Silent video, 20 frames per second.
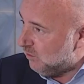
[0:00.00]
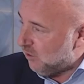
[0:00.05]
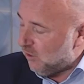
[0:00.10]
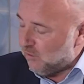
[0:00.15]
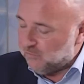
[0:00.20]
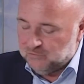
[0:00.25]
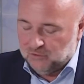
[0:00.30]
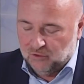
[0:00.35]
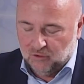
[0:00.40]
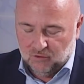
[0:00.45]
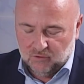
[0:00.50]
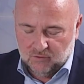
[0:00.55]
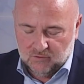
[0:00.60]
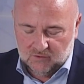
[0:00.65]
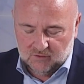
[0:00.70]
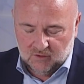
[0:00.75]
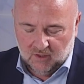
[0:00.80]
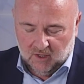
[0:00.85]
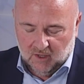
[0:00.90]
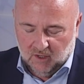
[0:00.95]
en
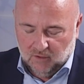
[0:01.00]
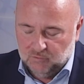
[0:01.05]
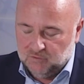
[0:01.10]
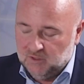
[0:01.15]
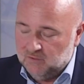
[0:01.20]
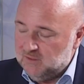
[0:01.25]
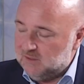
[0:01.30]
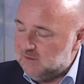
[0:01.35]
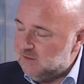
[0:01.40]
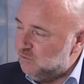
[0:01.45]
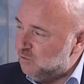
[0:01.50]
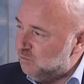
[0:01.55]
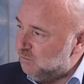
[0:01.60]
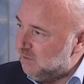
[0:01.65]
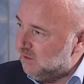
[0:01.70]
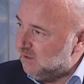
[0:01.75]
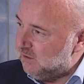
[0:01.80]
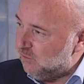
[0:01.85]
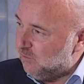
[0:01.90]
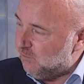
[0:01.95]
France. Vous avez été
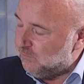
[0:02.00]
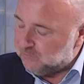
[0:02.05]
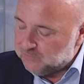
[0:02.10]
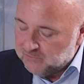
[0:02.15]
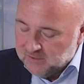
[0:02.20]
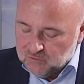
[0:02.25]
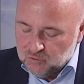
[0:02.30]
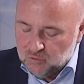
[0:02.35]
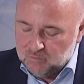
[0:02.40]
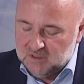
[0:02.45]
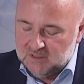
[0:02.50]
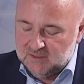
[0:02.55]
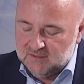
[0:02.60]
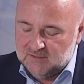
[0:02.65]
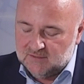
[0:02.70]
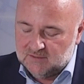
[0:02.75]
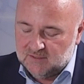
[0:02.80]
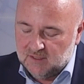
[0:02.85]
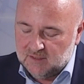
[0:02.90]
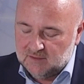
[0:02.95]
nommée fin
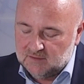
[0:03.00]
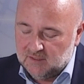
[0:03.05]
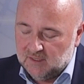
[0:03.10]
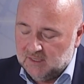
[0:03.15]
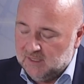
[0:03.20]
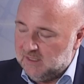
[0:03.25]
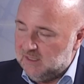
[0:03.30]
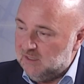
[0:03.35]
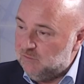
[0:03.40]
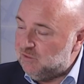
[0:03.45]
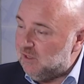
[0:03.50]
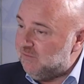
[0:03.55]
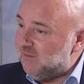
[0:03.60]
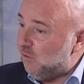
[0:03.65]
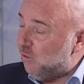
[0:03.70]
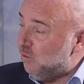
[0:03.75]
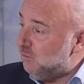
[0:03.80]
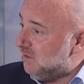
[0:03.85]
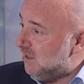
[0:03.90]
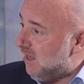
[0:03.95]
2017 et vous avez
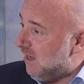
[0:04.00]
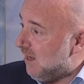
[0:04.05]
remis un